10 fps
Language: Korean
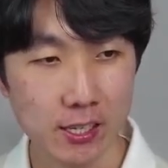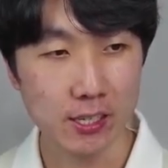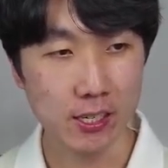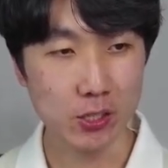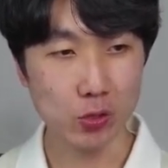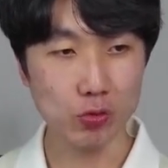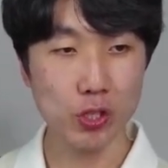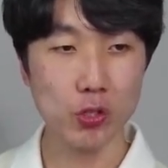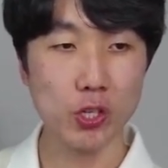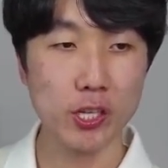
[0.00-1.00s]
그래서
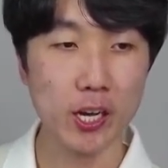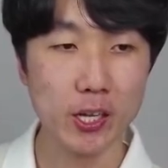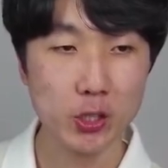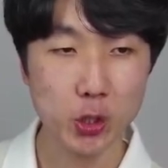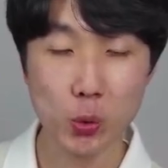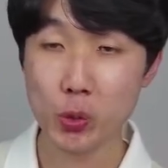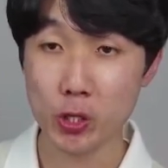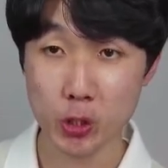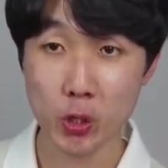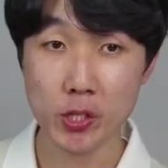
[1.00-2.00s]
운영위원회가 최종
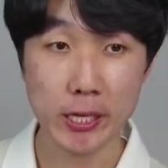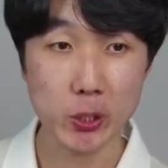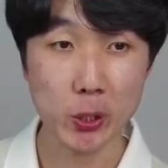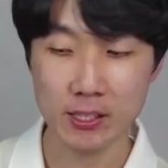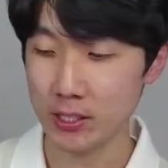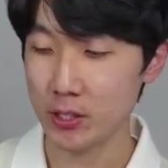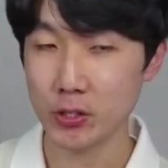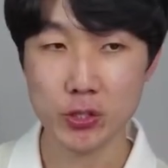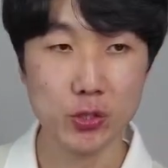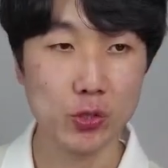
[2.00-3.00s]
결정권을 가져요. 이런
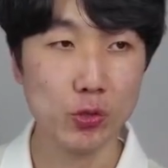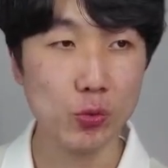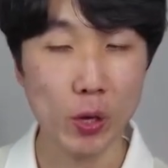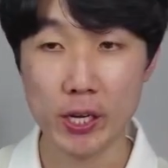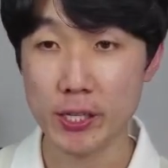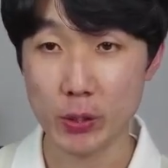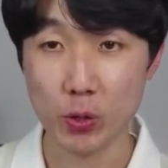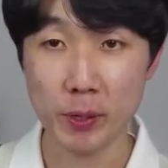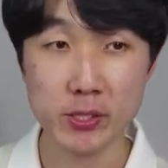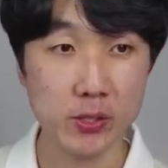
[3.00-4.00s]
식으로 관리가 되고요,
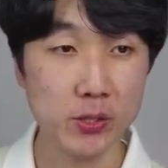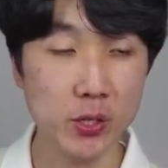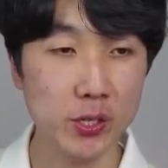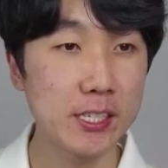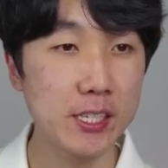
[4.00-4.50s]
파이썬은요.